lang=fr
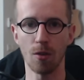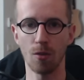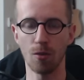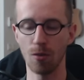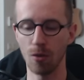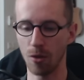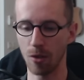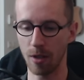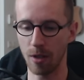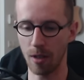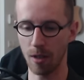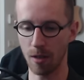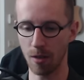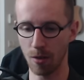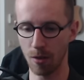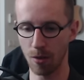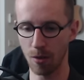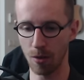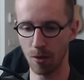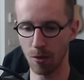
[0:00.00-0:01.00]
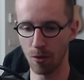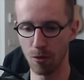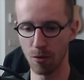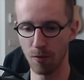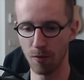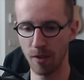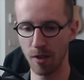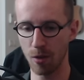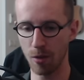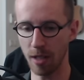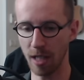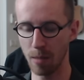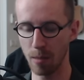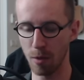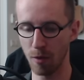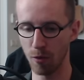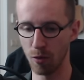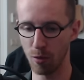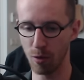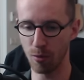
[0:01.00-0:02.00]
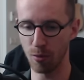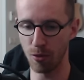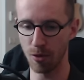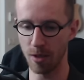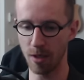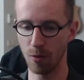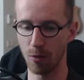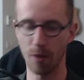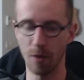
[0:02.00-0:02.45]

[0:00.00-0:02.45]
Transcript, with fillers: tout le côté audiovisuel qu'ils peuvent nous proposer,